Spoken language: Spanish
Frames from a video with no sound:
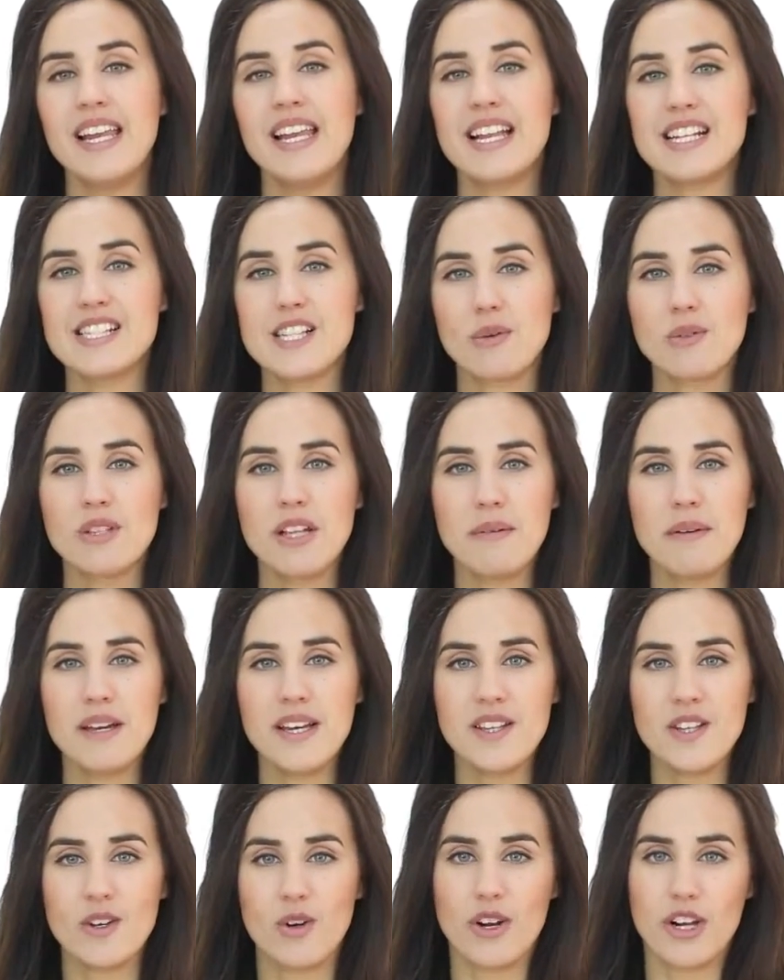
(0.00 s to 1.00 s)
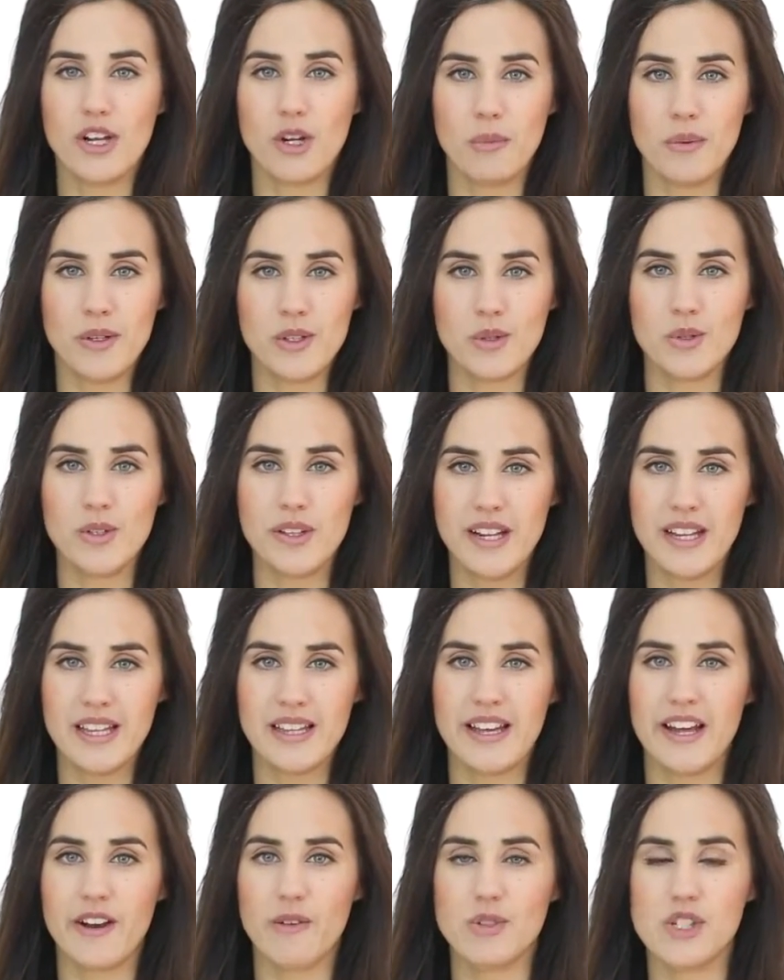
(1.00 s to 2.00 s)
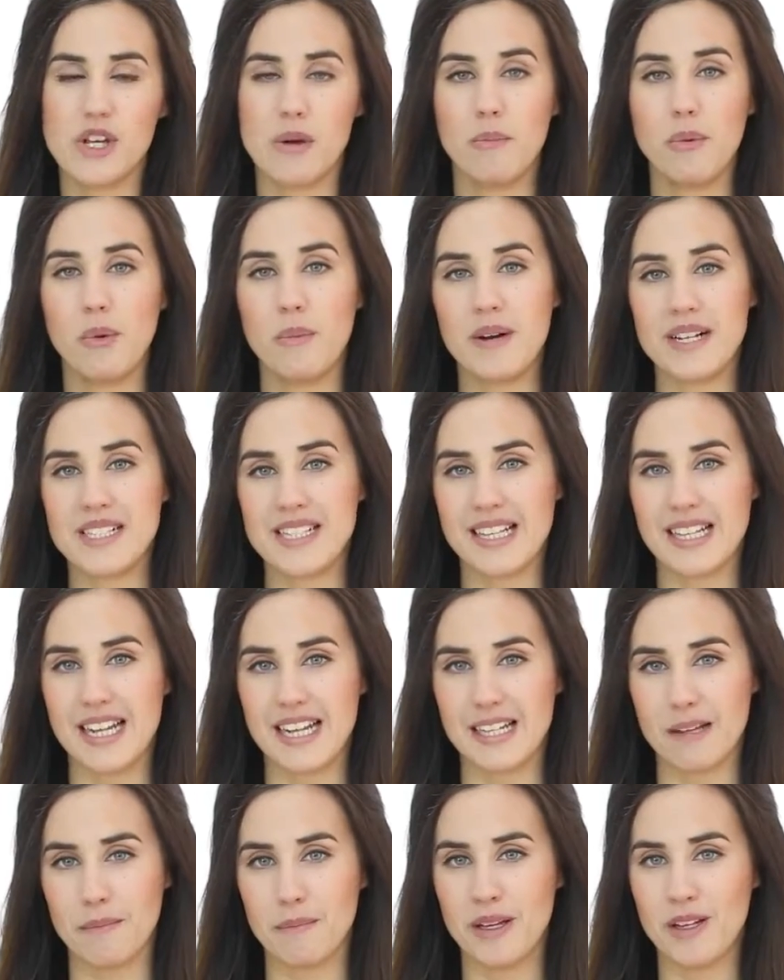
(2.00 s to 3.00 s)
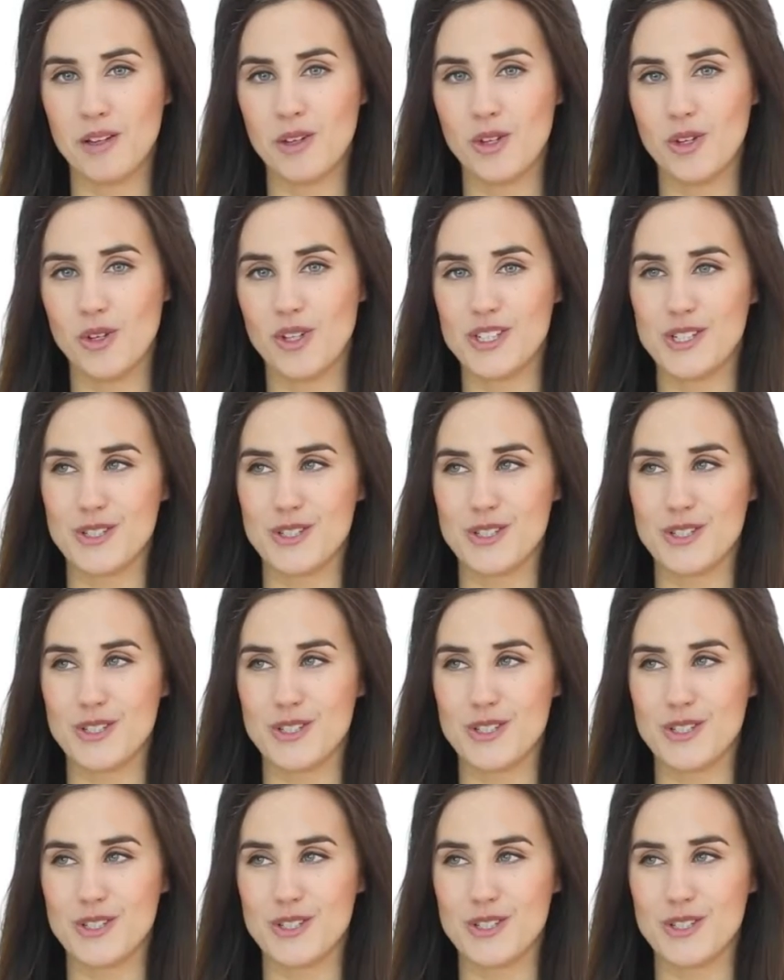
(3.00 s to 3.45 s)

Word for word: La segunda vez os recomiendo utilizar un champú más de tratamiento,